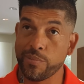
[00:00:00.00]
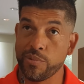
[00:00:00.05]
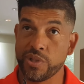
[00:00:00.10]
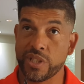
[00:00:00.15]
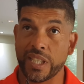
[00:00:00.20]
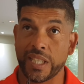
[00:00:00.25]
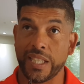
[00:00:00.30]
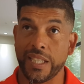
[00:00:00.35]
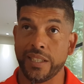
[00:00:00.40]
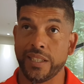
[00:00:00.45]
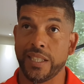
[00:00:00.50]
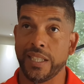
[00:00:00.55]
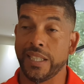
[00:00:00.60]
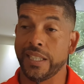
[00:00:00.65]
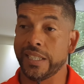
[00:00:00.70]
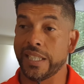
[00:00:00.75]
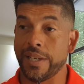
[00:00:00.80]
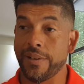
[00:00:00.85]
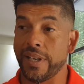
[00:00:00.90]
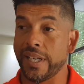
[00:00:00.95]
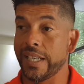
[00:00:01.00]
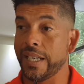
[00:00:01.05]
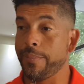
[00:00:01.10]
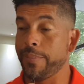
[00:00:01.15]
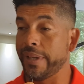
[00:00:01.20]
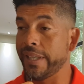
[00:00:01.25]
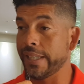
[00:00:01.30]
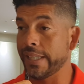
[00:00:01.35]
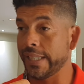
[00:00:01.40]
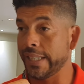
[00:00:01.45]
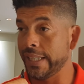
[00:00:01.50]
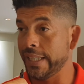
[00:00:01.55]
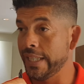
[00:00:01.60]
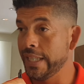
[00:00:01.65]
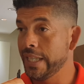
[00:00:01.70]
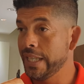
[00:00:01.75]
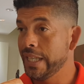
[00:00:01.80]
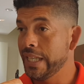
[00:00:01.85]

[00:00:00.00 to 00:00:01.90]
Hay mucha gente que trabaja para que